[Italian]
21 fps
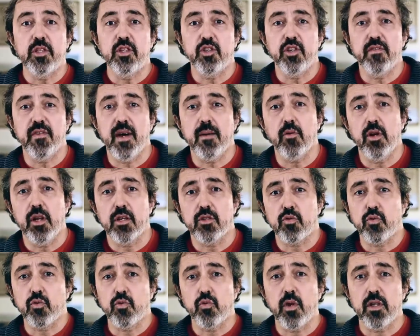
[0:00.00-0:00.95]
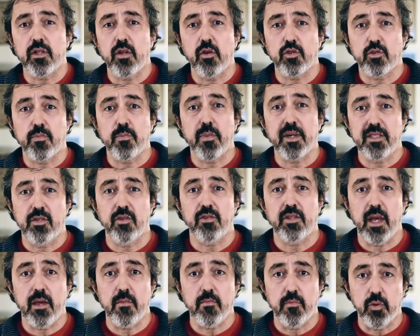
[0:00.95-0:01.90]
dicevamo, la struttura dello
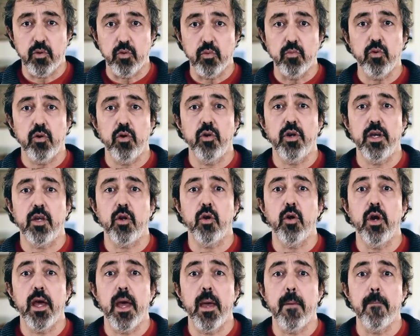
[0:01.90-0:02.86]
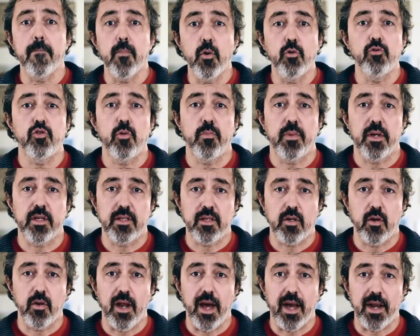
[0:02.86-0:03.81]
spazio-tempo in un buco nero è molto
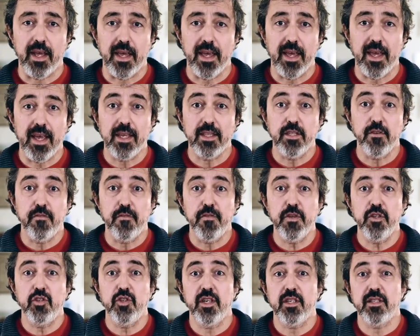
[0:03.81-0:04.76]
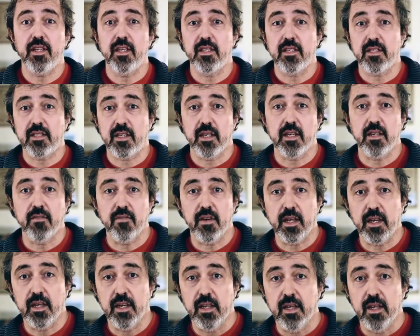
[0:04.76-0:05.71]
particolare e difficile da
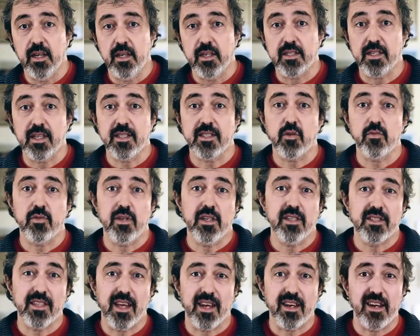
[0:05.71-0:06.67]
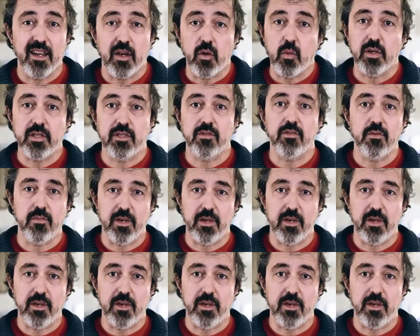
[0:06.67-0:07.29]
descrivere senza utilizzare le equazioni